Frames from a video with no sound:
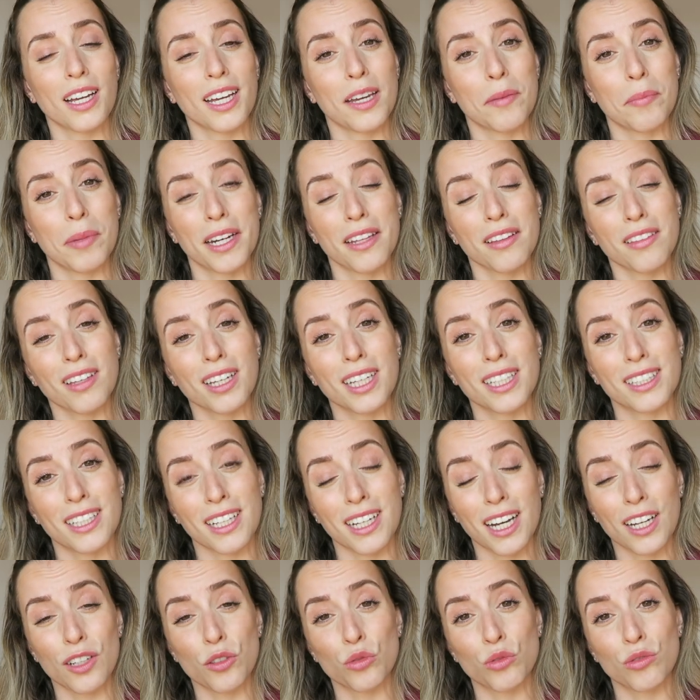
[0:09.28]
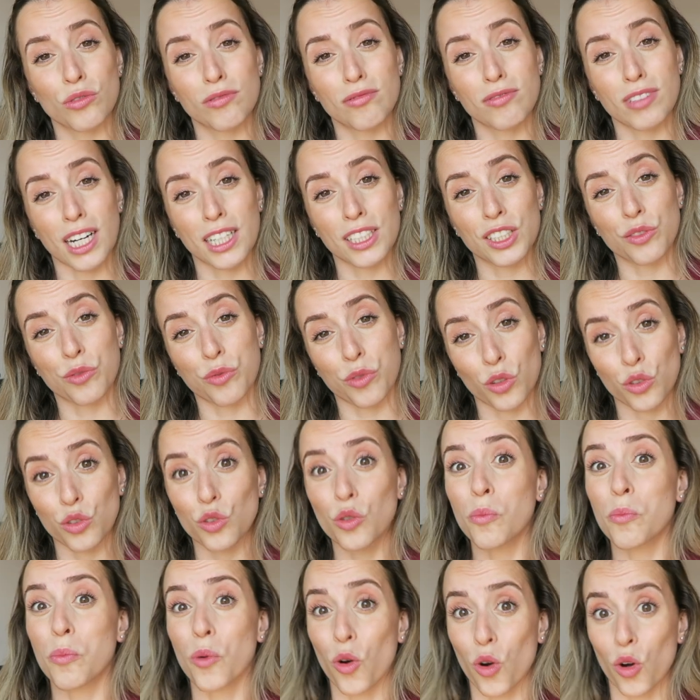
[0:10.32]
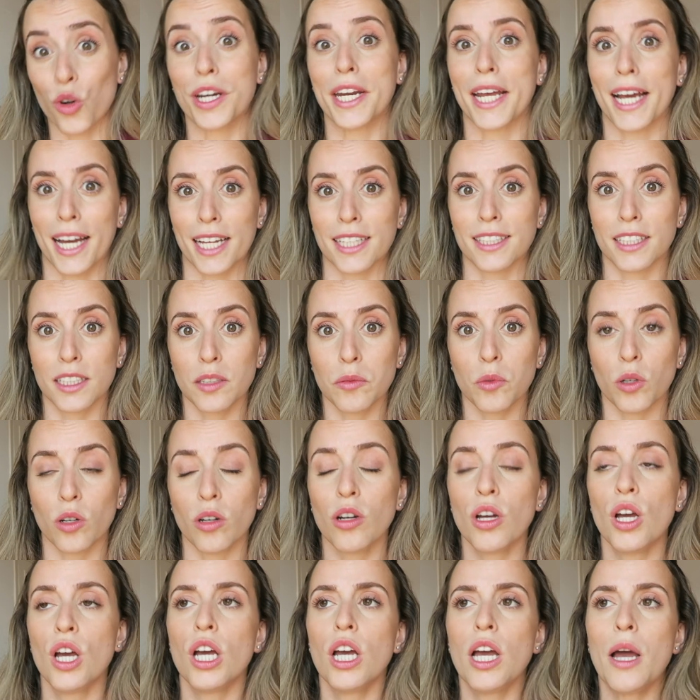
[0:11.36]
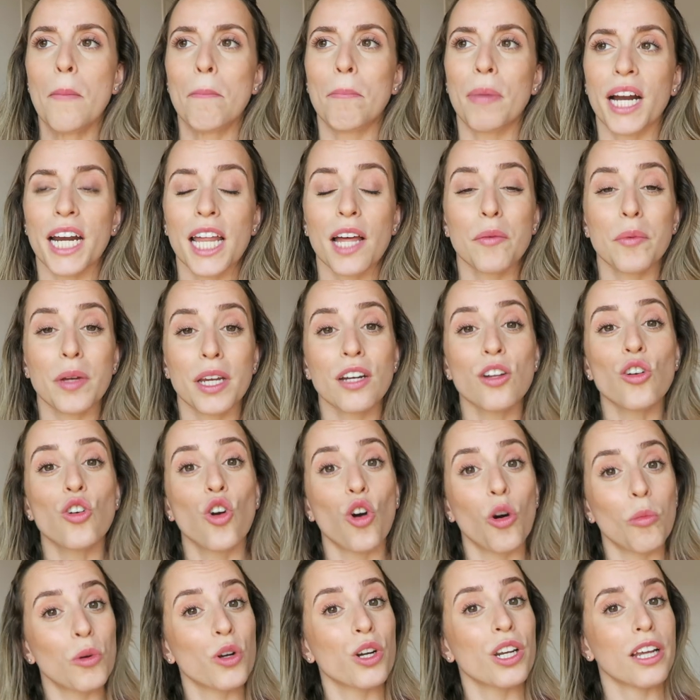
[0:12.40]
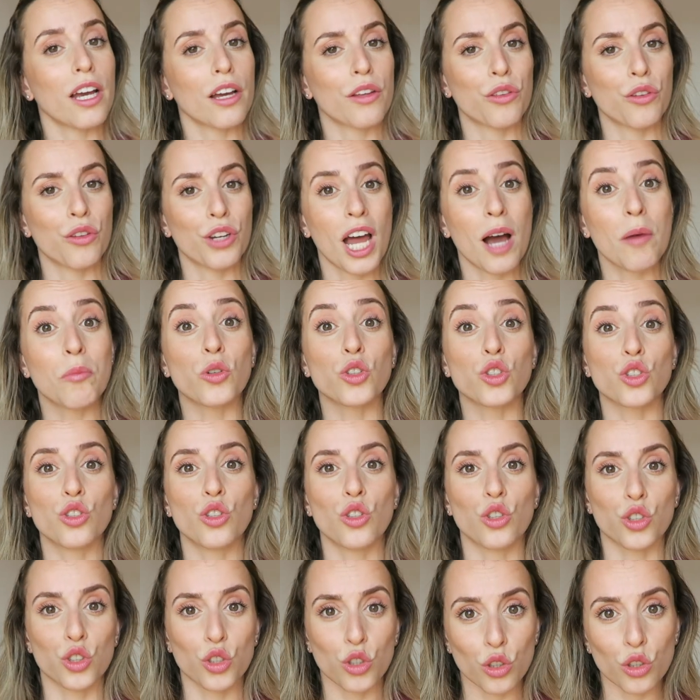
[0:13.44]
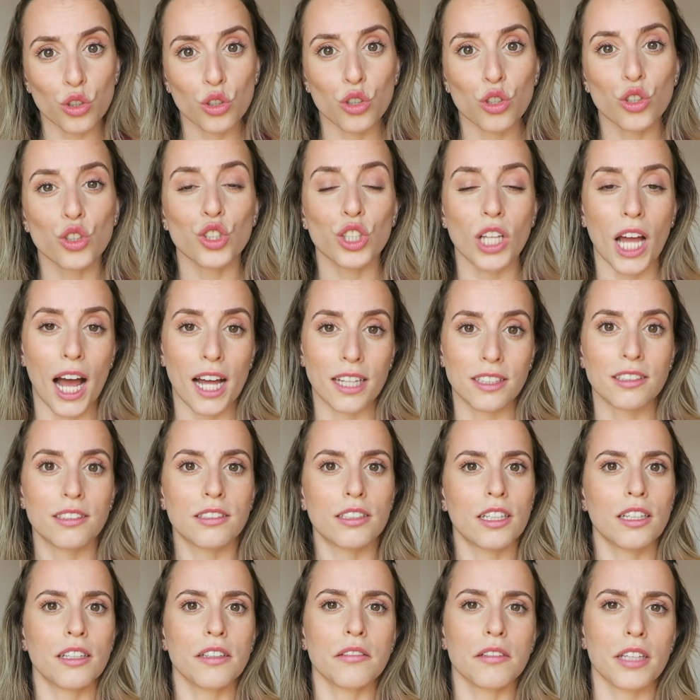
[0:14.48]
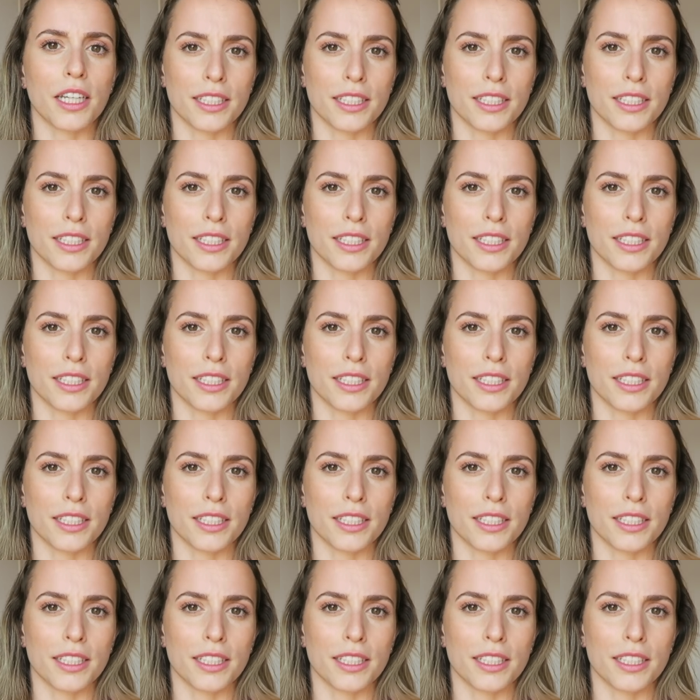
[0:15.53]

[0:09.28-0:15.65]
que parece que tengan un trasfondo un poco negativo para ver cómo reaccionamos nosotros ante